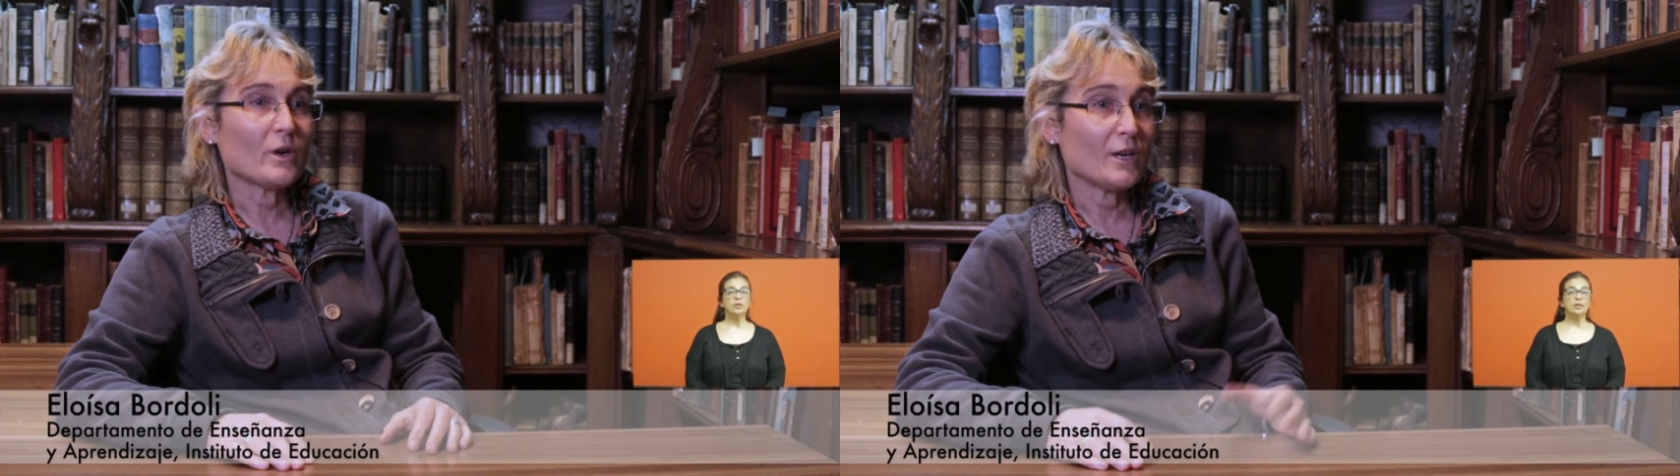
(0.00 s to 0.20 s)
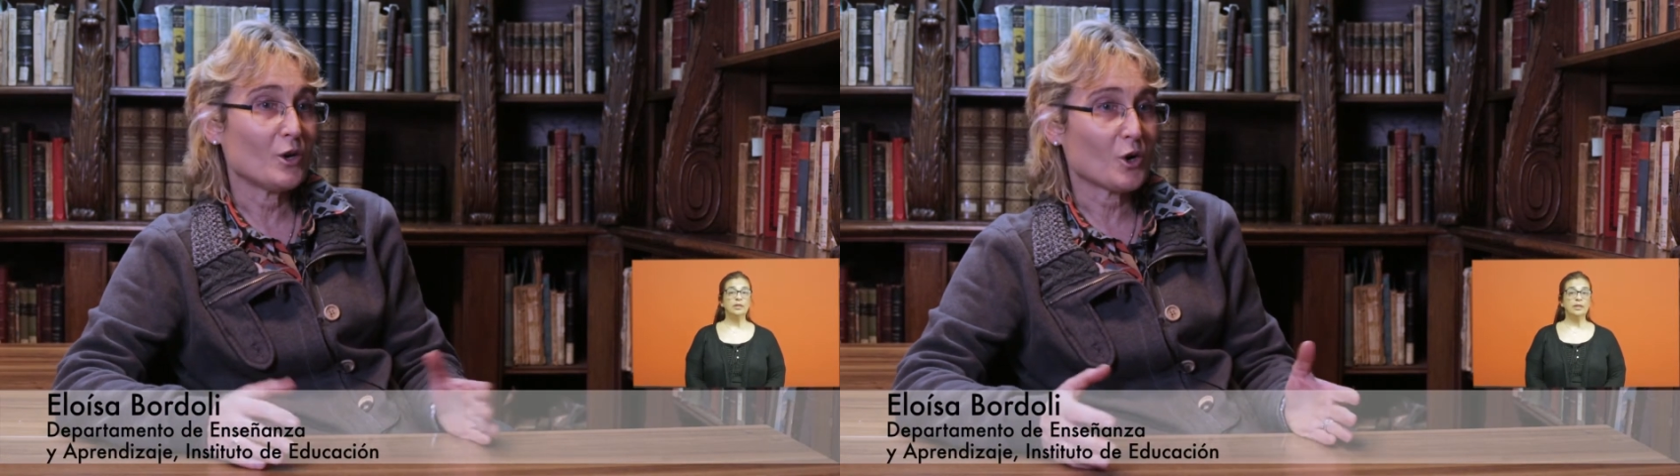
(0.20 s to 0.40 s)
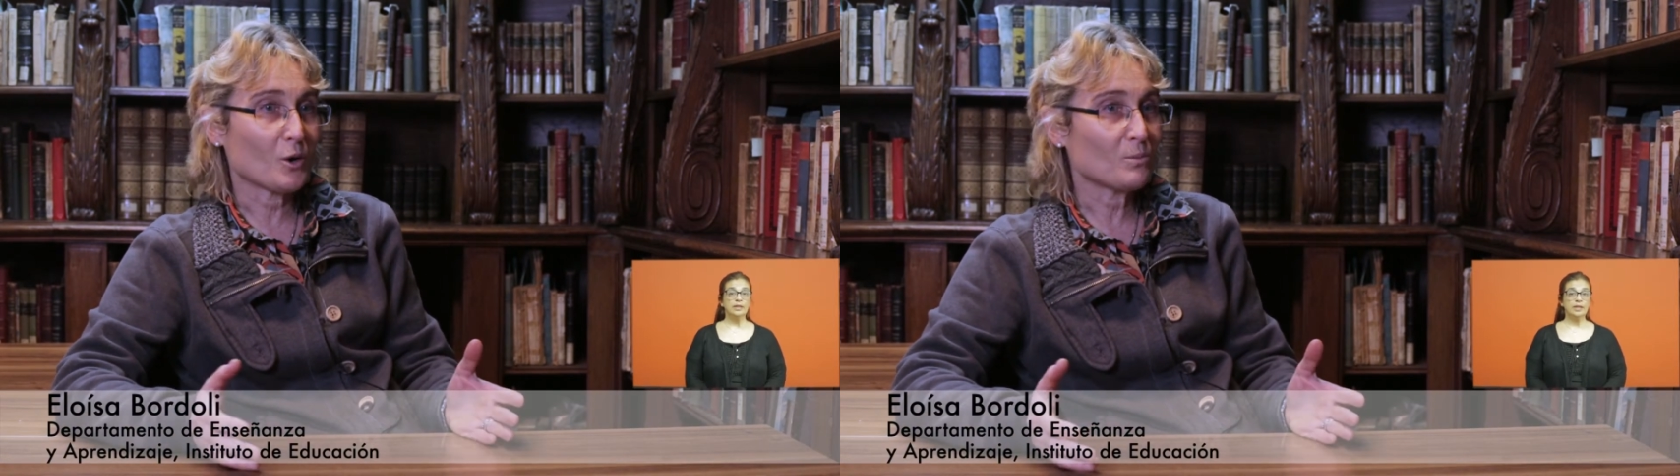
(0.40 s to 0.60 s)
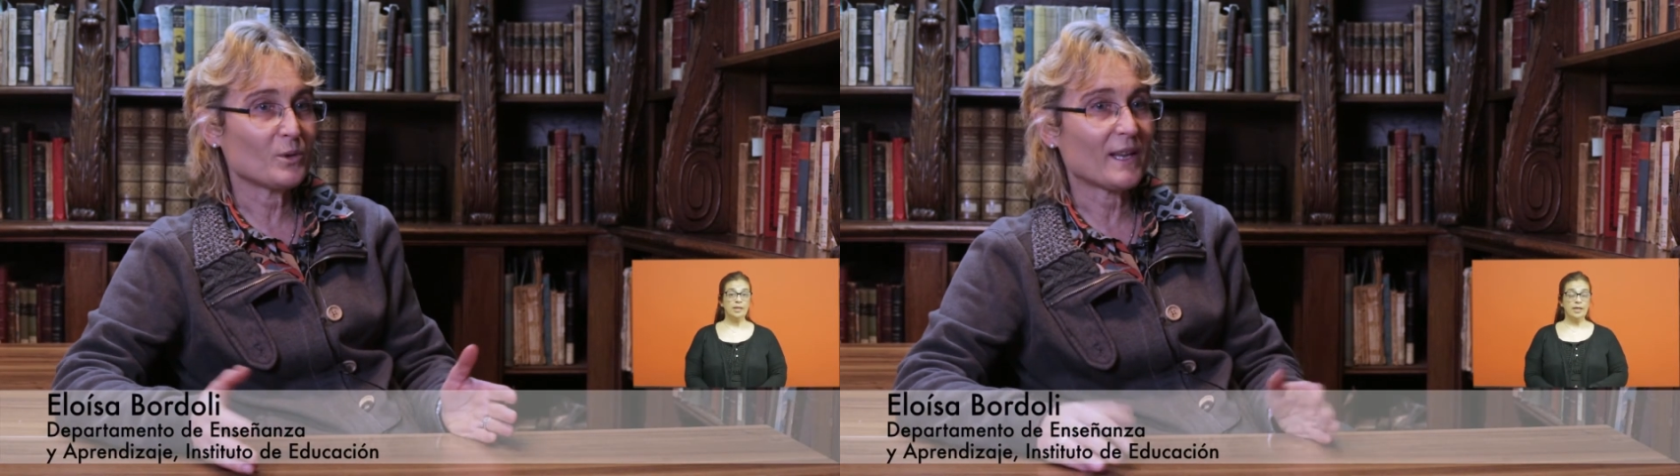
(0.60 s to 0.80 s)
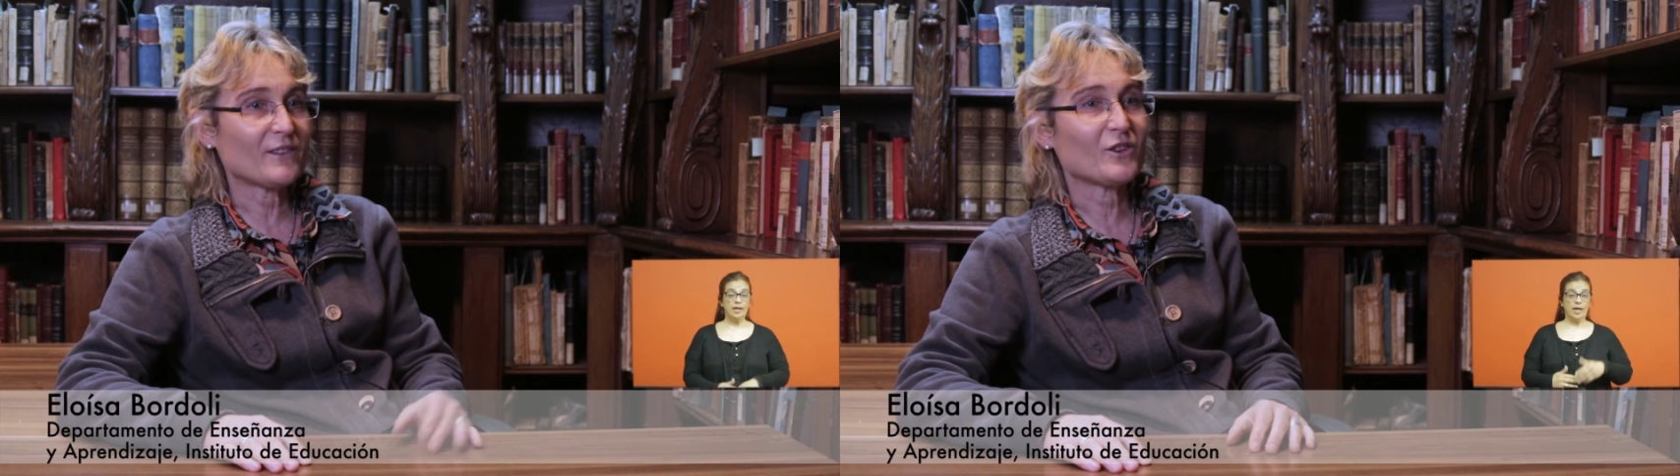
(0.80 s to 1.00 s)
giro
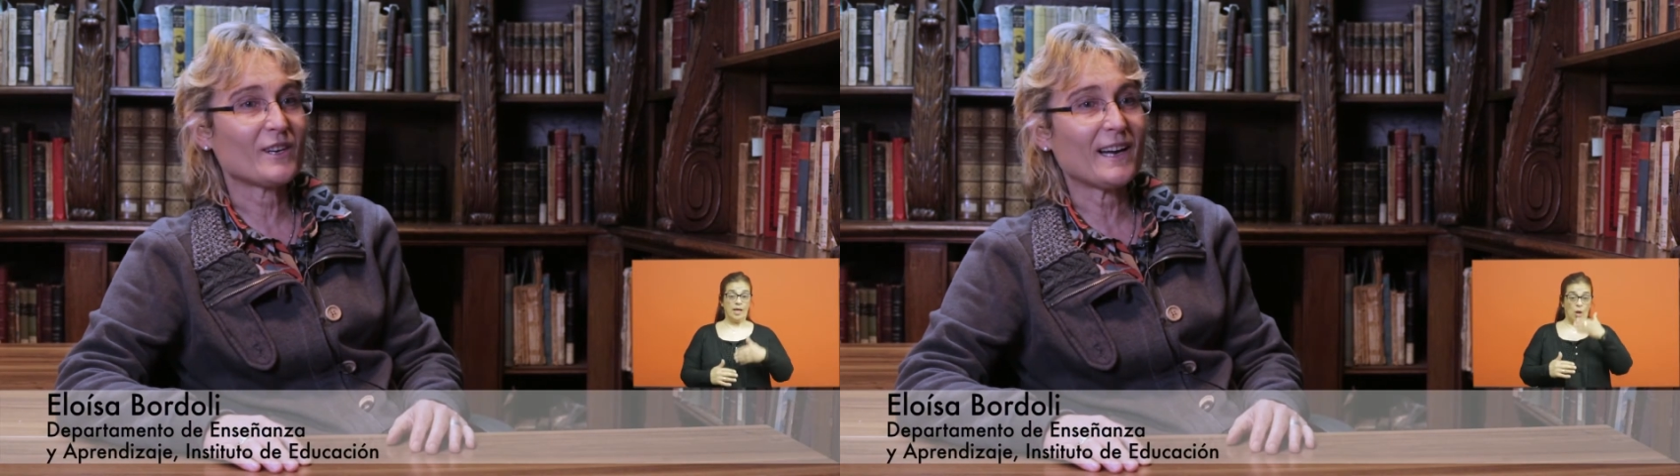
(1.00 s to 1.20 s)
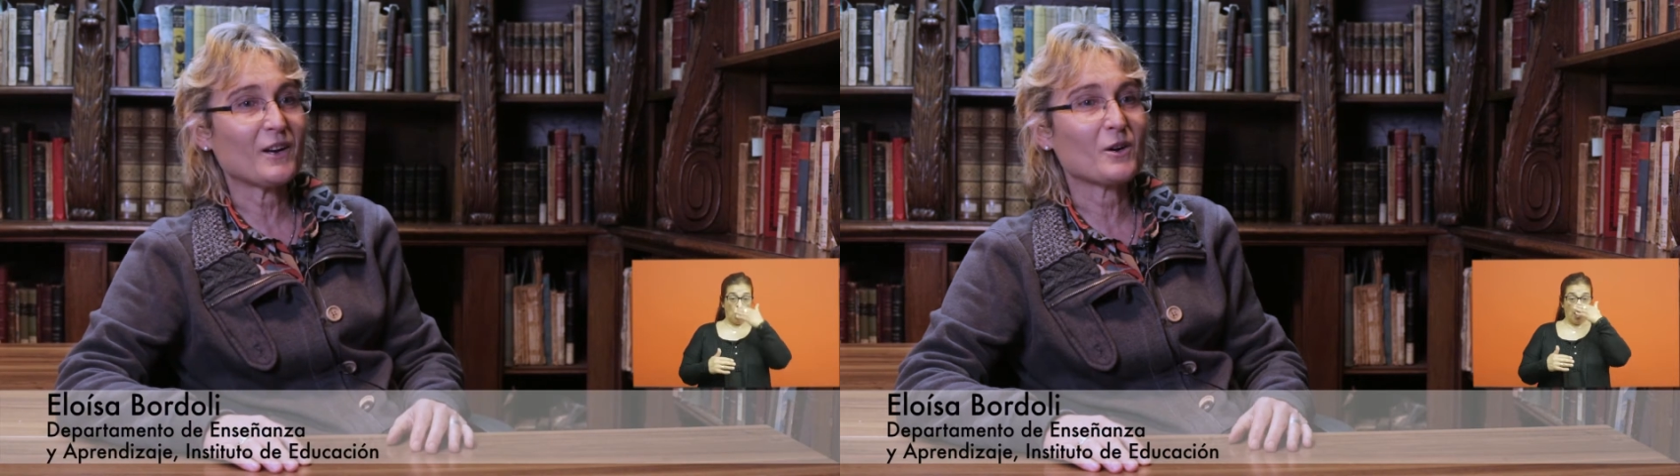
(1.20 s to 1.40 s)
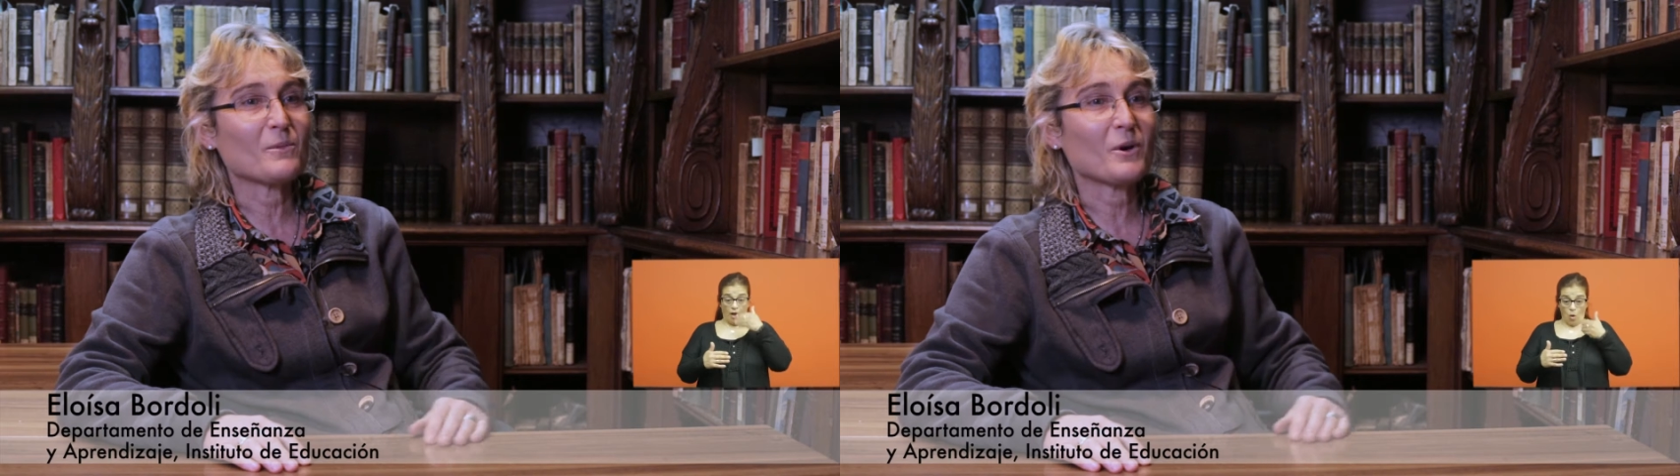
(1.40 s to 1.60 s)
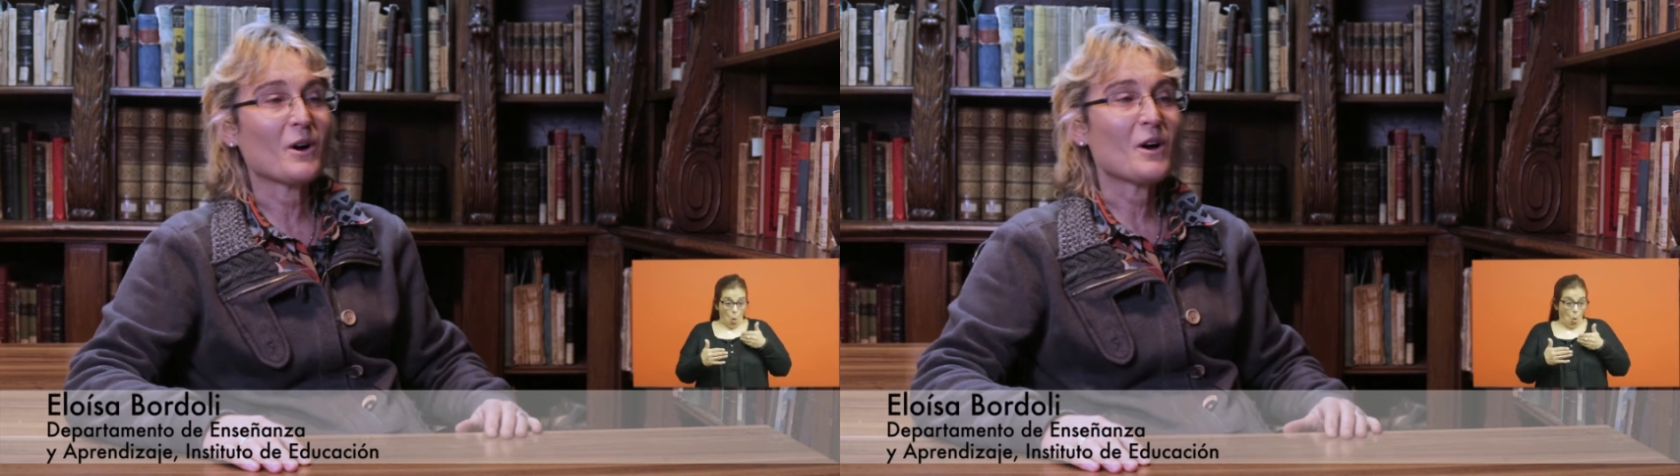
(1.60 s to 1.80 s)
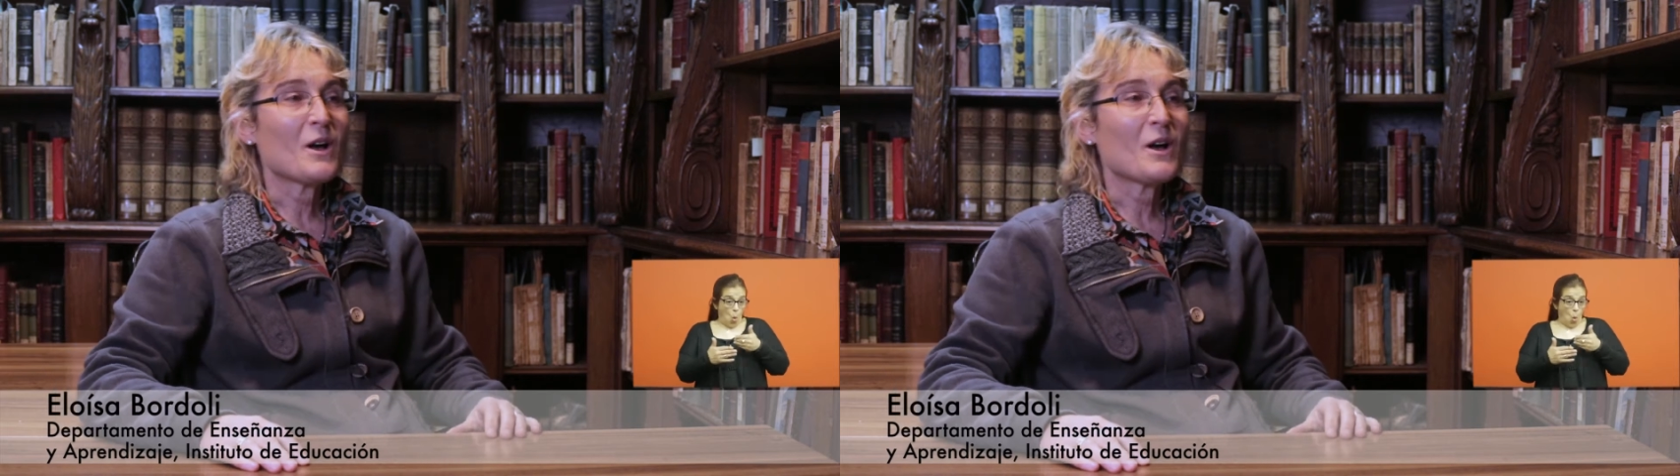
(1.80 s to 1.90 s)
computacional como